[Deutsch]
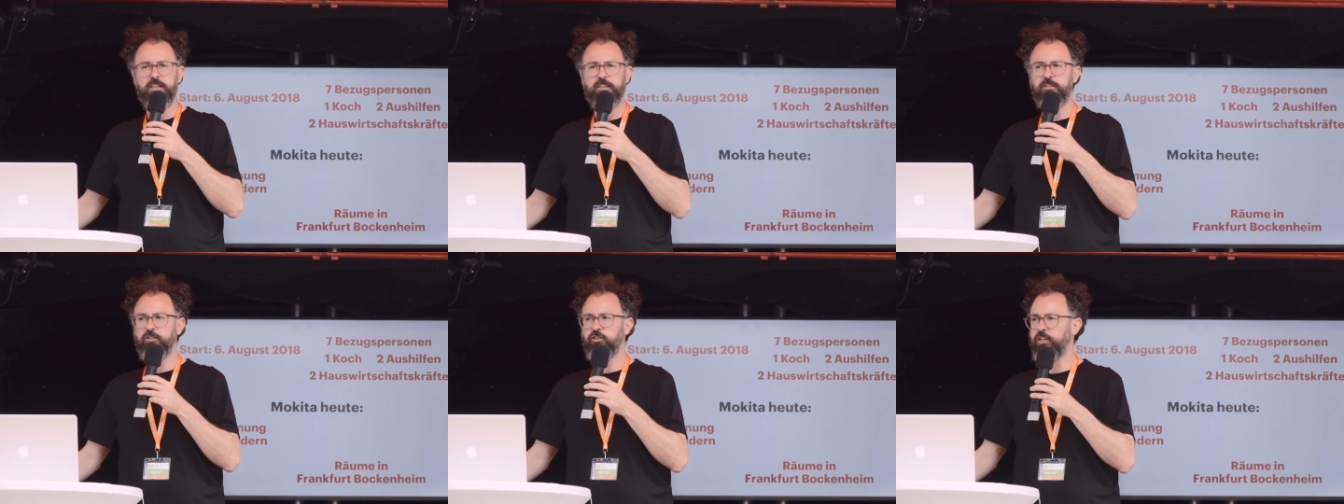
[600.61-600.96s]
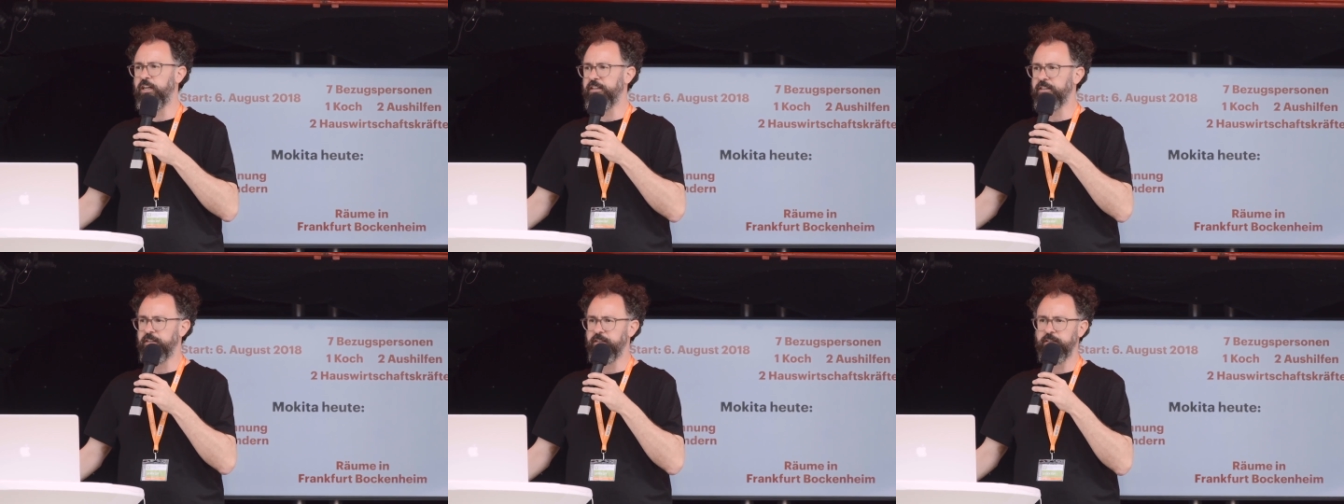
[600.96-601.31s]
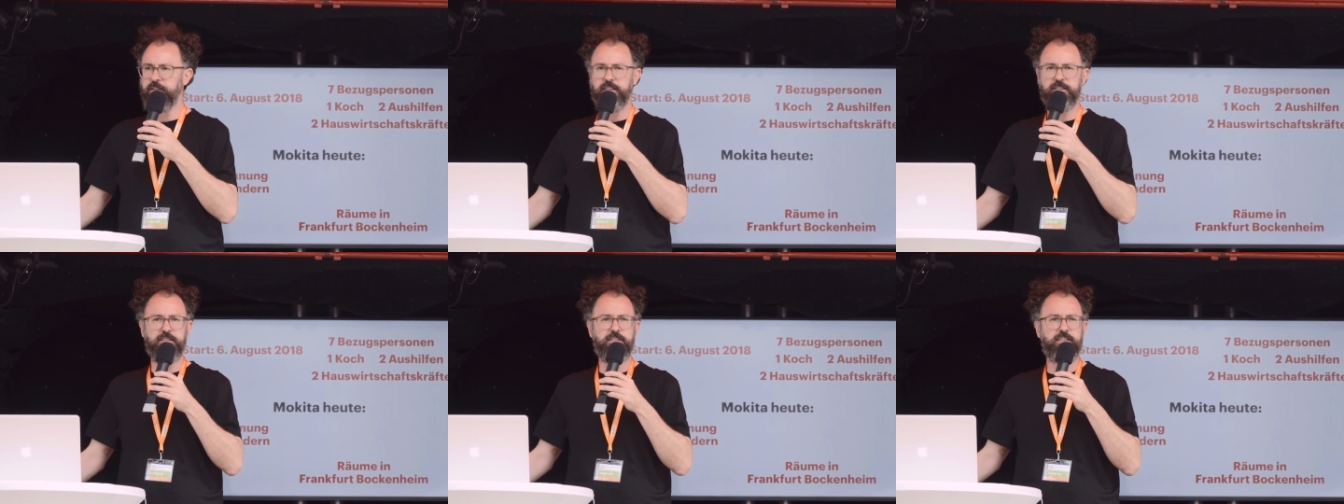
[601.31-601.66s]

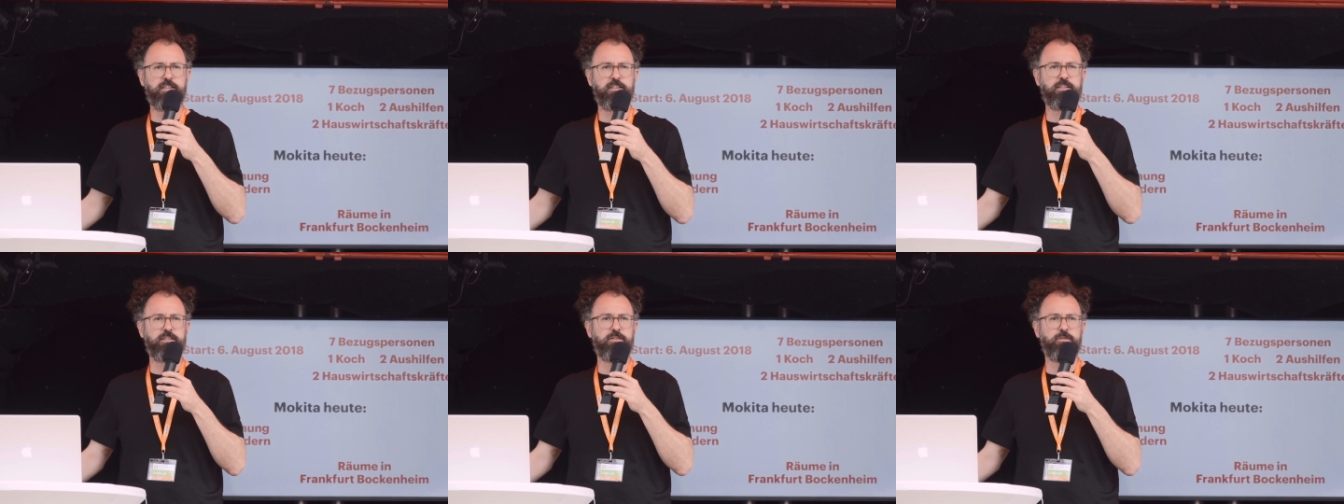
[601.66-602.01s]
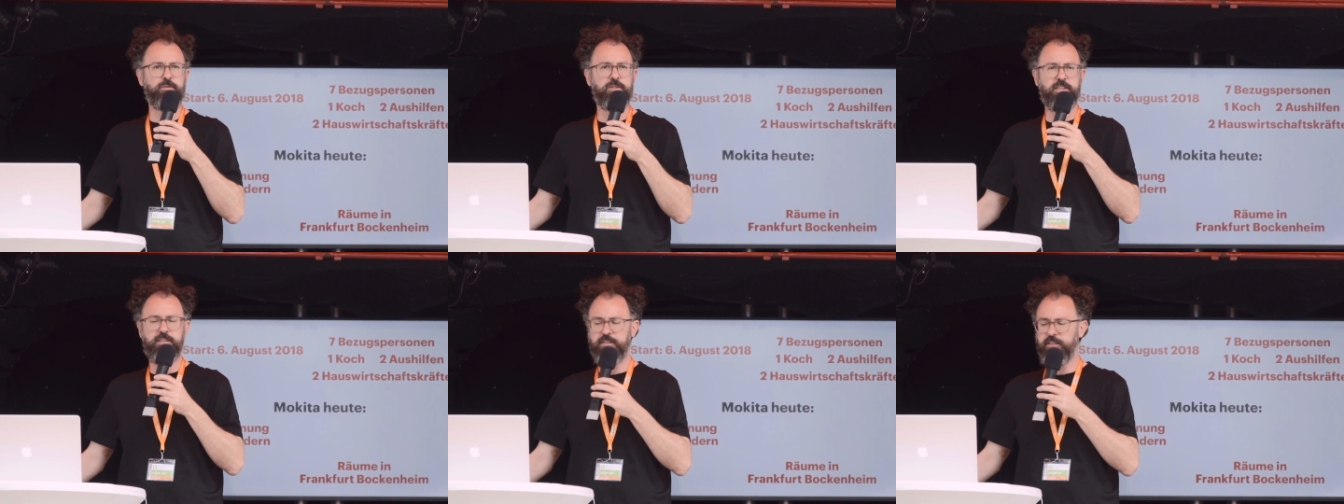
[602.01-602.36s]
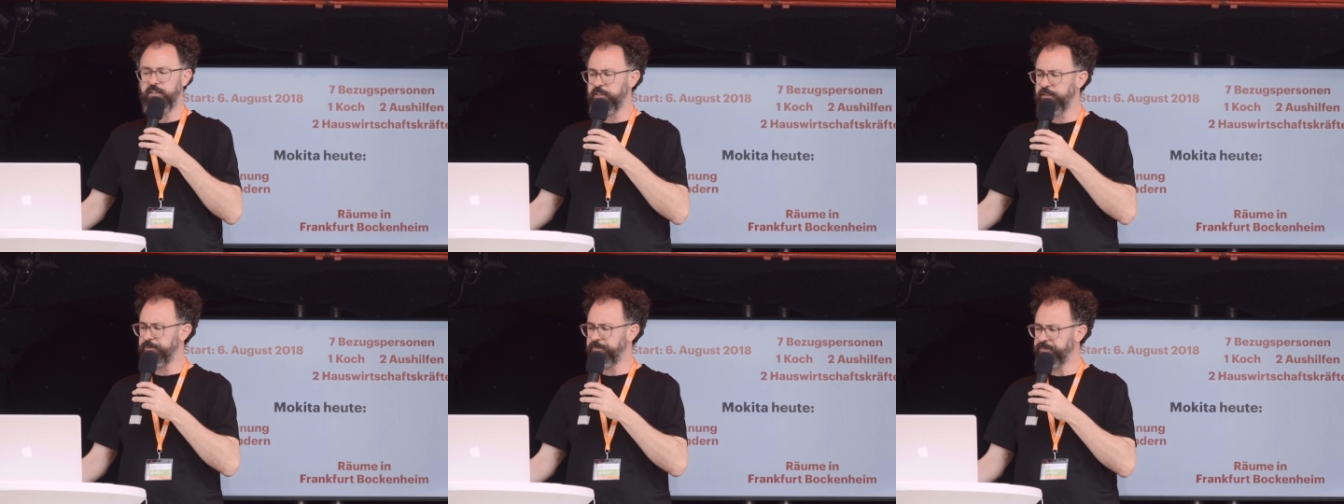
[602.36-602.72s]
gestandene Erzieherinnen und
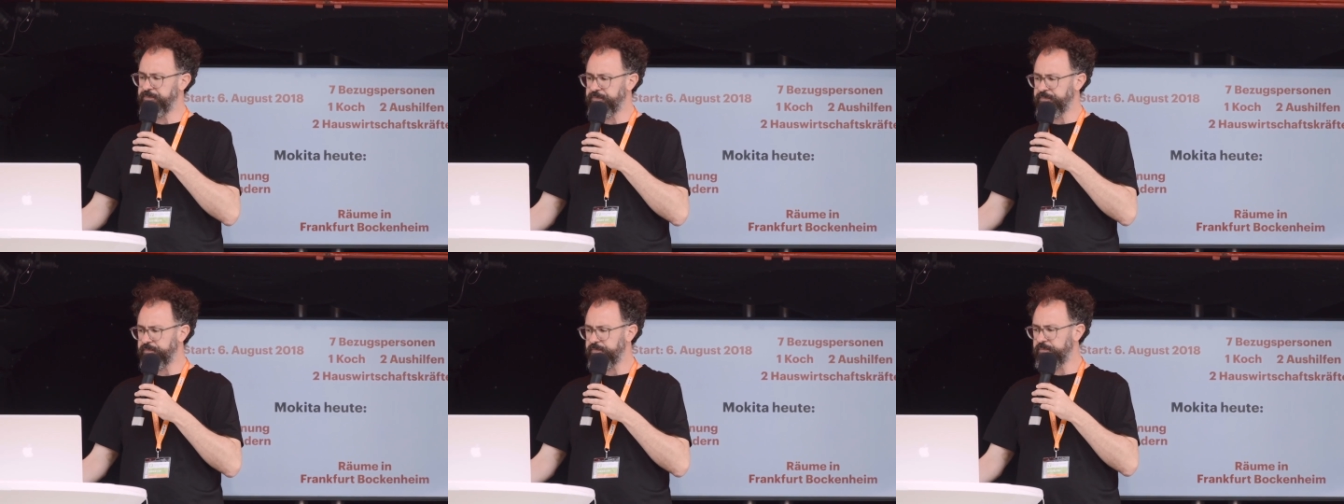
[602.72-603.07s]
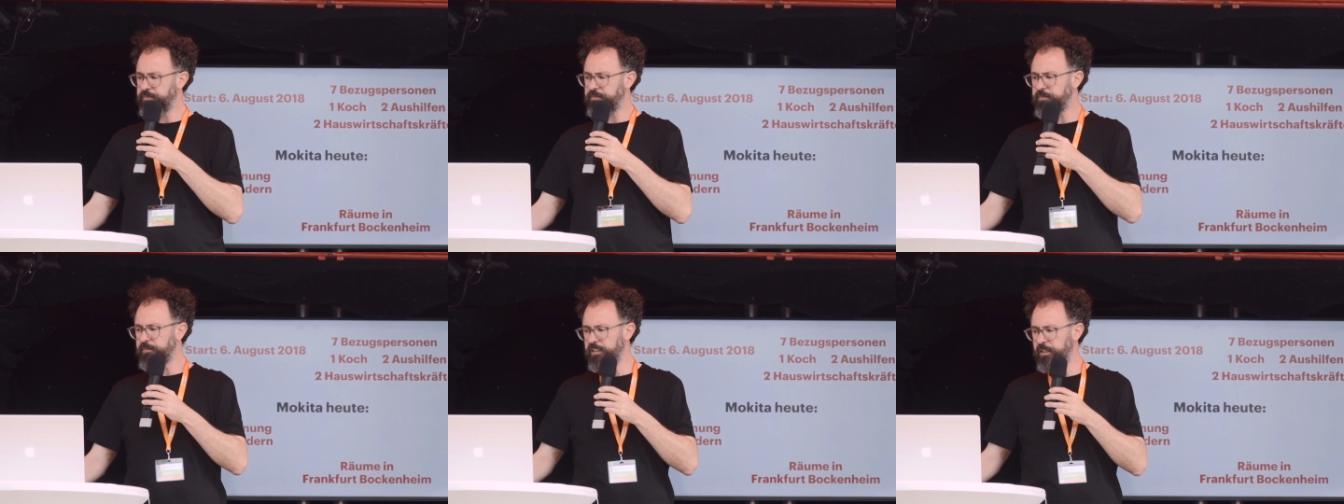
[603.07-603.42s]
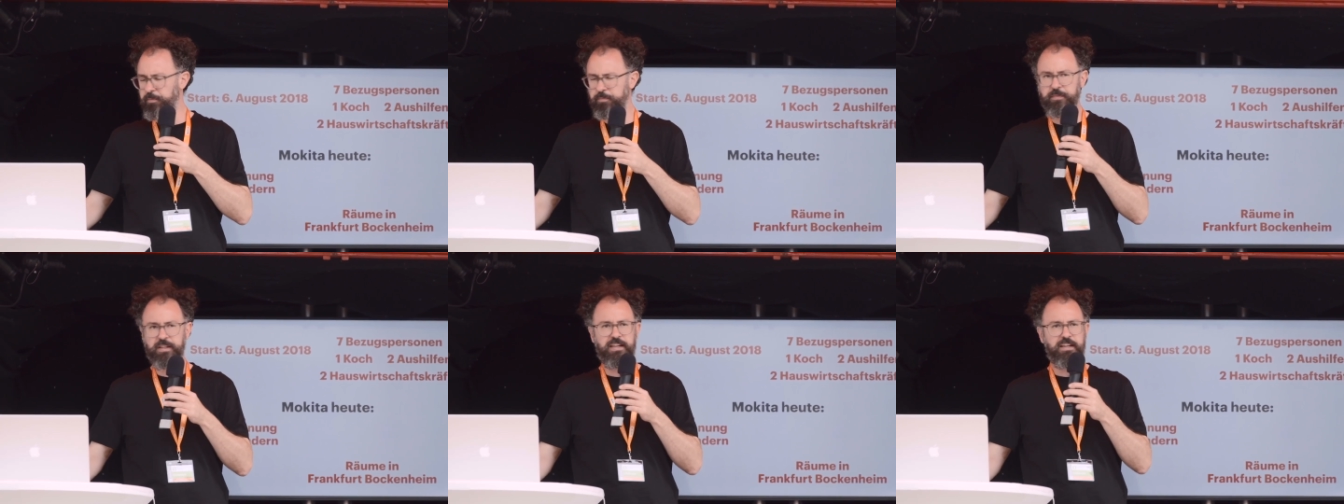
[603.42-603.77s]
Erzieher.
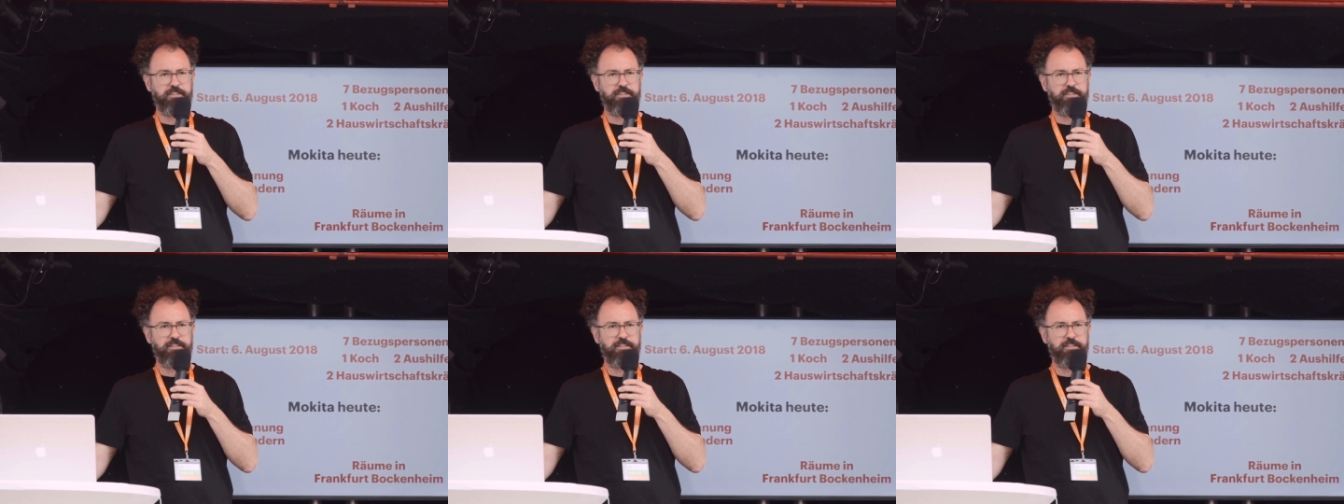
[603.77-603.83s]
Ähm,